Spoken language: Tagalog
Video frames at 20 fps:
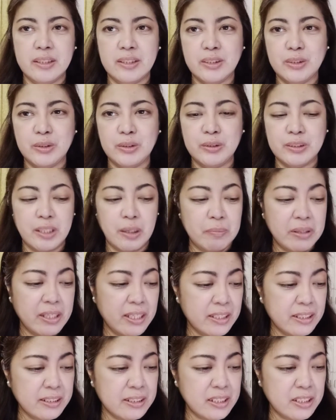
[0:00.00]
So, sabi
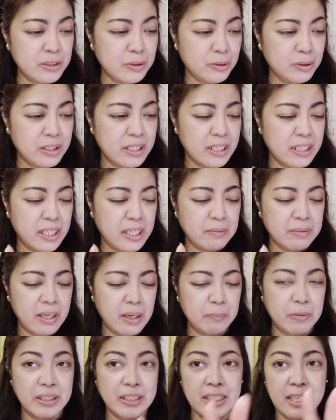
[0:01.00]
niya, tito, kiniklaim niya,
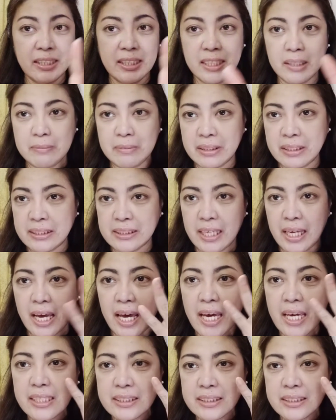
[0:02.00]
pwede natin gamitin sa
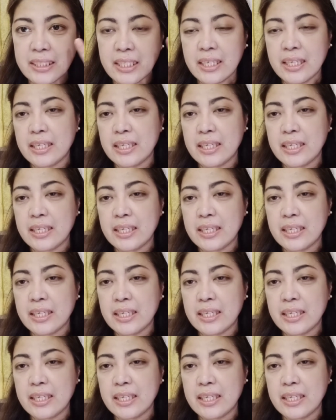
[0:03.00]
eyes,